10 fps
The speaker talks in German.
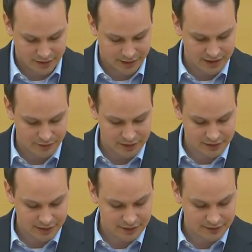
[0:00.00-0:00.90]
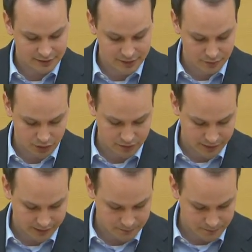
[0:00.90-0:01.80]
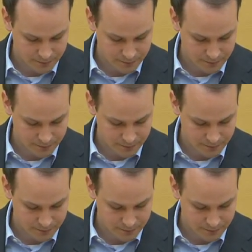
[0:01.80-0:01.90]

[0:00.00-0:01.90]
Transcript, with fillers: Gleichwertigkeit hingewirkt werden.